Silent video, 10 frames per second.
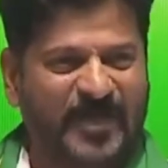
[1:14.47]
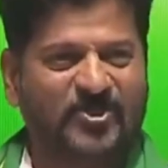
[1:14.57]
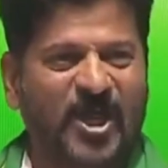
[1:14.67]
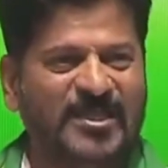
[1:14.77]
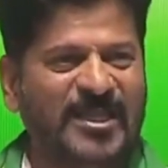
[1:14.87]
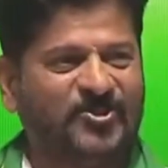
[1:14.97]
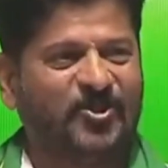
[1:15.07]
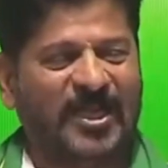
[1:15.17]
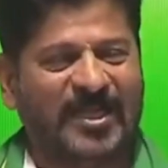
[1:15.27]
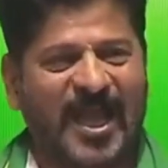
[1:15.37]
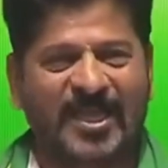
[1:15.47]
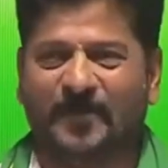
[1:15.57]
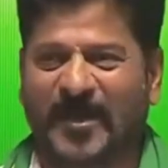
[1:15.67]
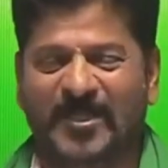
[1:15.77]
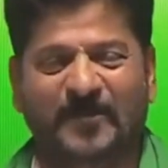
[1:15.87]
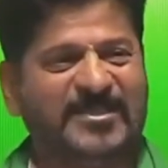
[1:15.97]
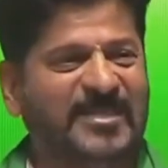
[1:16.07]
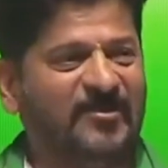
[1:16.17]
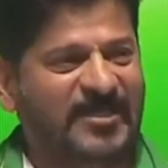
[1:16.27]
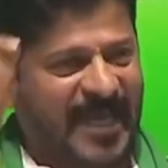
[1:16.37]
పెట్రోల్ తెచ్చుకున్నాడు కానీ పది
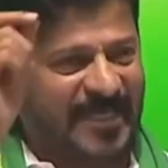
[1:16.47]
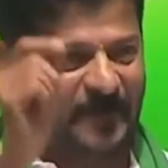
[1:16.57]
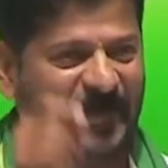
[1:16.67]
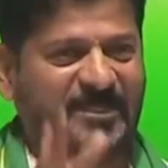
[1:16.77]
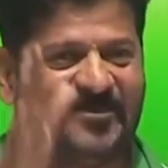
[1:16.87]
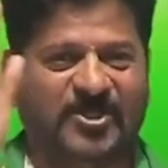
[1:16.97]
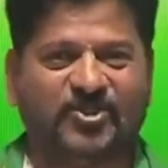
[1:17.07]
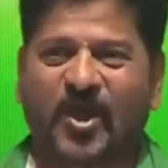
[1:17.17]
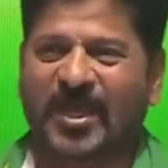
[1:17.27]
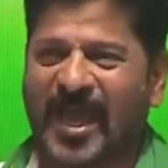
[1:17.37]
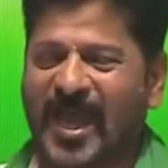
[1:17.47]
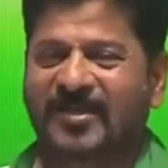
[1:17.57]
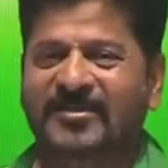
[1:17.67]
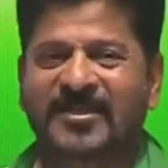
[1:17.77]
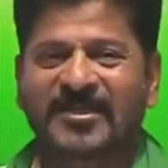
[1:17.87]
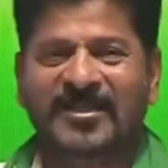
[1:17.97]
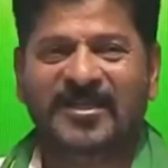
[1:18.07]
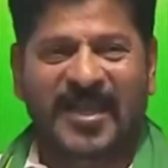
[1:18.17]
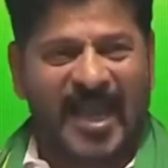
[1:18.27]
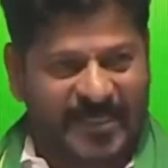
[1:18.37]
పైసలు పెట్టి అగ్గిపెట్ట తెచ్చుకోలే
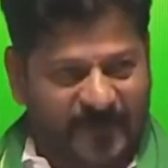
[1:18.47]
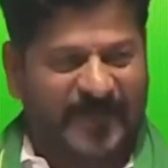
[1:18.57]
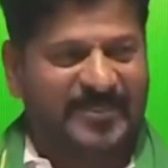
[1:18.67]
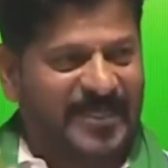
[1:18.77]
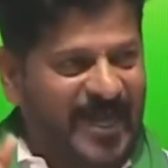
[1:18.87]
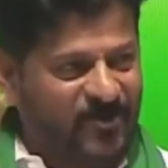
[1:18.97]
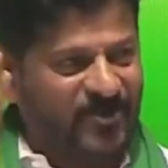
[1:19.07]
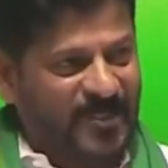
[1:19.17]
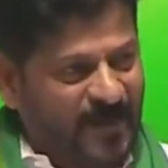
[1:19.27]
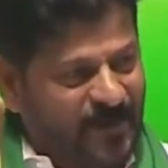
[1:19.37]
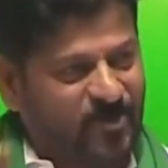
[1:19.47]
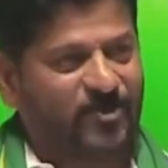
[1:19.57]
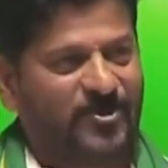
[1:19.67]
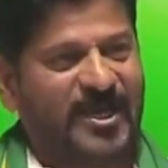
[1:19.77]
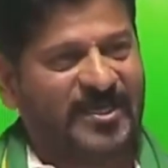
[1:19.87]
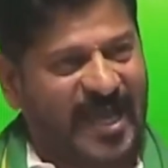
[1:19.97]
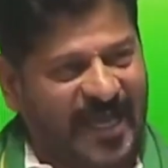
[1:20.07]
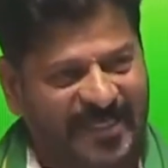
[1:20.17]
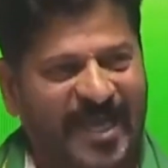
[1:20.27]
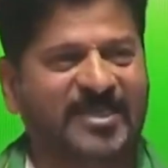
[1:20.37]
ఈ రావుని నమ్మకూర్రా
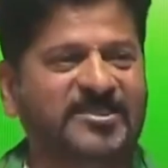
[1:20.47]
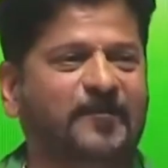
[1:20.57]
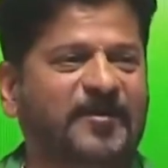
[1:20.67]
నాయన అని